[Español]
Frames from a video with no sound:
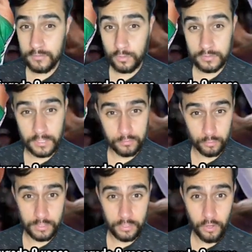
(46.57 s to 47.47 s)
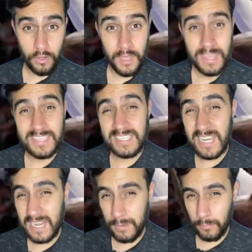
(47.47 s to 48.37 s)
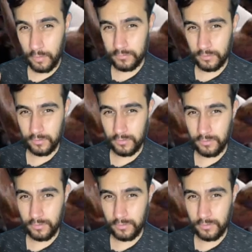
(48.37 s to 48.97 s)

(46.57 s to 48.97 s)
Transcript: contra su hijo Jalen Bronson.